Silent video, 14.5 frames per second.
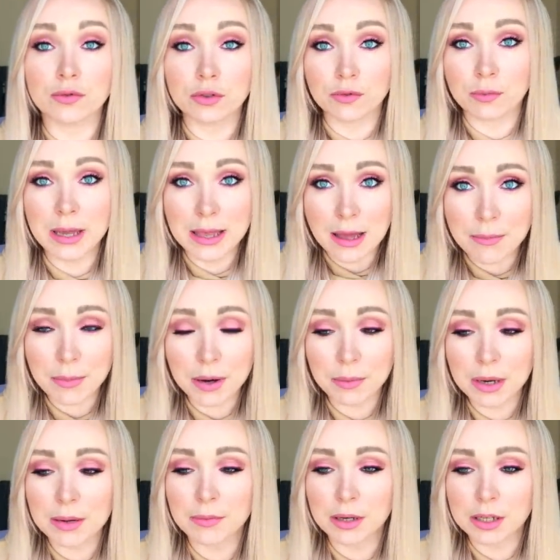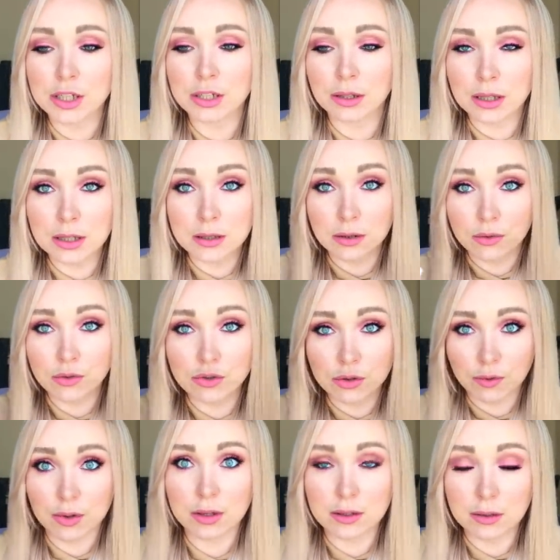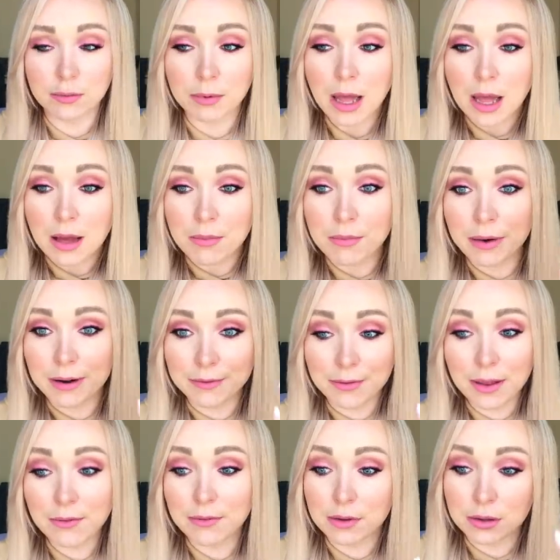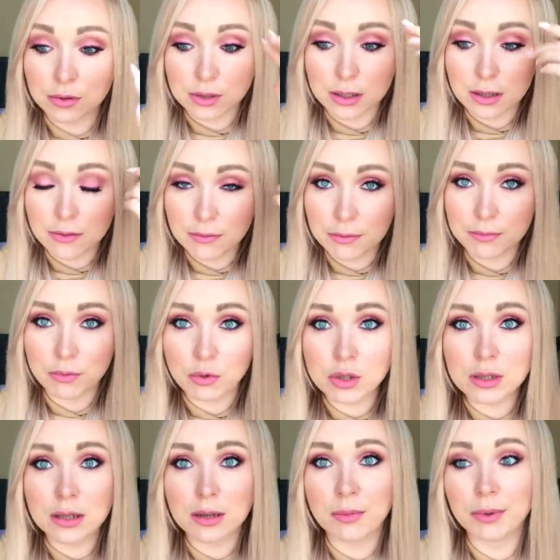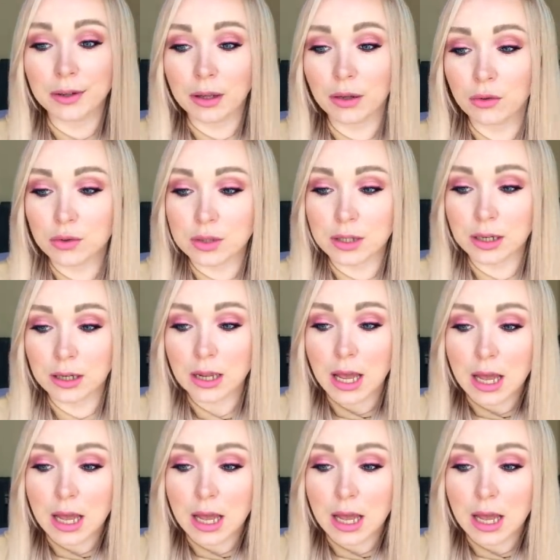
Вот моя проблема лично, это закручивание этих бровей волос, они вот просто не поддаются их.